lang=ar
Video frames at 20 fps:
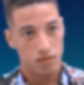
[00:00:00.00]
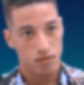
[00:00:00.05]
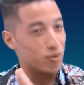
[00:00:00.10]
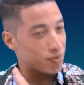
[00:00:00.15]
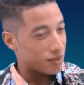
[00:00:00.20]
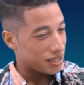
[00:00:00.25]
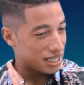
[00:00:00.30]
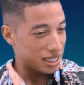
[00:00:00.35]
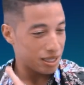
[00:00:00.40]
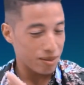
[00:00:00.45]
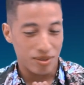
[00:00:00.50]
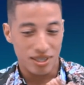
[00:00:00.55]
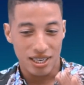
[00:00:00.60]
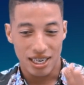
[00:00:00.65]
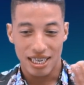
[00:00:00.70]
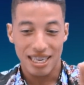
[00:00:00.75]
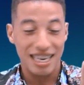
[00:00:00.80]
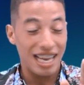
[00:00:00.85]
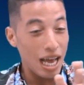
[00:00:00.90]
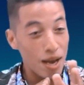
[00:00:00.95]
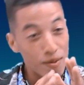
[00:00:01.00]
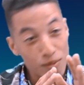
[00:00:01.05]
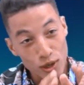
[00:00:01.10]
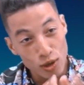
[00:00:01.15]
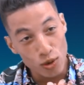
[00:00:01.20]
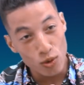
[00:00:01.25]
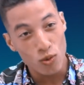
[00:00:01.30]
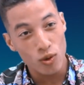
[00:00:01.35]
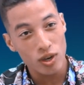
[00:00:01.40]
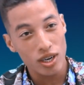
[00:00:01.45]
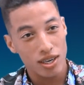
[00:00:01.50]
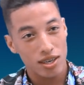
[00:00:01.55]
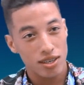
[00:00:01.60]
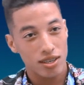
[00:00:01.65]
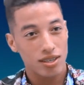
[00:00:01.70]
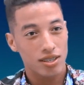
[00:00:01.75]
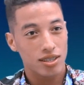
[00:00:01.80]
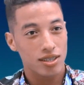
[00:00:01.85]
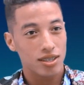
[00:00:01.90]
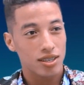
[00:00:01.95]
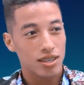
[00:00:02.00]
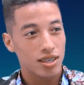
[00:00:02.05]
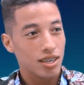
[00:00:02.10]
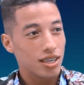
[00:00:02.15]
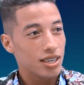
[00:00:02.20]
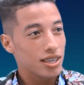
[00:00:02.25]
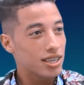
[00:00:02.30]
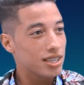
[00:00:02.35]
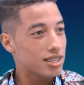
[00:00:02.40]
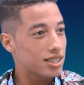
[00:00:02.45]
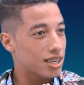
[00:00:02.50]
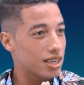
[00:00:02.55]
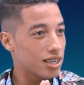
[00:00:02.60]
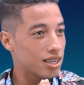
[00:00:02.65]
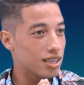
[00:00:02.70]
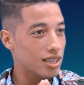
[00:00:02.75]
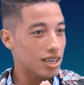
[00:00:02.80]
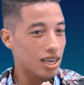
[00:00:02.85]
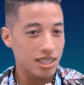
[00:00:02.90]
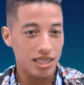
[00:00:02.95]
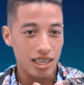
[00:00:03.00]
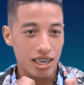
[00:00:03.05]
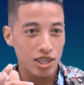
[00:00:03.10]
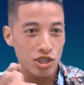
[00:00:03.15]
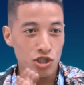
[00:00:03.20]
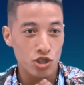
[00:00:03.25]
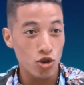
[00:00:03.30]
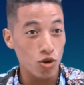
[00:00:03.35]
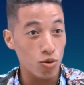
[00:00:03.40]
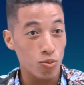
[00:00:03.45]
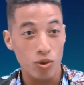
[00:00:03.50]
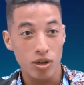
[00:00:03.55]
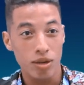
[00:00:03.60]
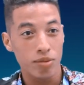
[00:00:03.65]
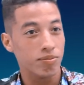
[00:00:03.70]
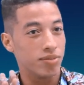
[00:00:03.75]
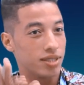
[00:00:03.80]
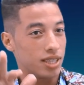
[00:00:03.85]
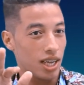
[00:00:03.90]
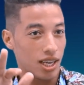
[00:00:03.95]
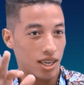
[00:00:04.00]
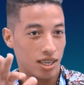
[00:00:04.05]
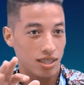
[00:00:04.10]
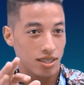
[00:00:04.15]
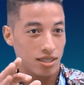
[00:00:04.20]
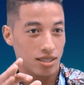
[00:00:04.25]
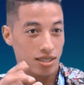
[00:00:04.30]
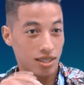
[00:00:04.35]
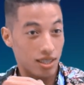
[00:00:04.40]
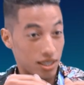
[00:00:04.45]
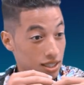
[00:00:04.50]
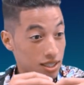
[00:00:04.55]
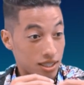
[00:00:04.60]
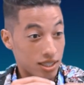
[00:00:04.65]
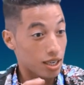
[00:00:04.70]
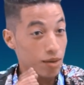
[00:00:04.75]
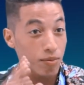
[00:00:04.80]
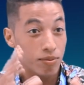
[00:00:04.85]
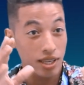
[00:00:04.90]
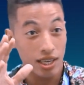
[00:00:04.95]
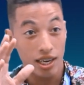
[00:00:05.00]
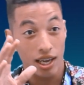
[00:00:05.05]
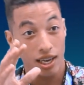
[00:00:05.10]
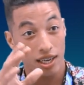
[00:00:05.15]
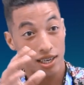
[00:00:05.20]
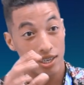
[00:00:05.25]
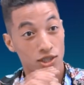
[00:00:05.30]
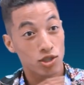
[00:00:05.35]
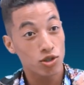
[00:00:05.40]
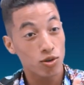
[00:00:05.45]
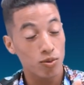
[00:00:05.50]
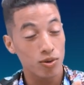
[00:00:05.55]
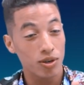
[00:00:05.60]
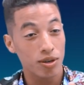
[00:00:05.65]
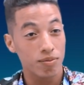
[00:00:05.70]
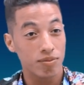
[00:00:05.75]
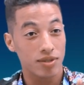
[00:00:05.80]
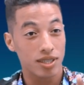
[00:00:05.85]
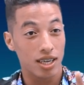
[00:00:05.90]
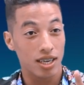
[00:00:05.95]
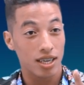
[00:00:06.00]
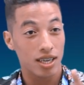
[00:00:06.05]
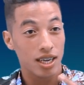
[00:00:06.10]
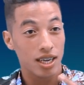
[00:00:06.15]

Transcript: ما نكذبش عليك العام الاول كيش كنقدر نجاوب ولا نمسح يعني انا نبدا نعير نجاوب ولا نمسح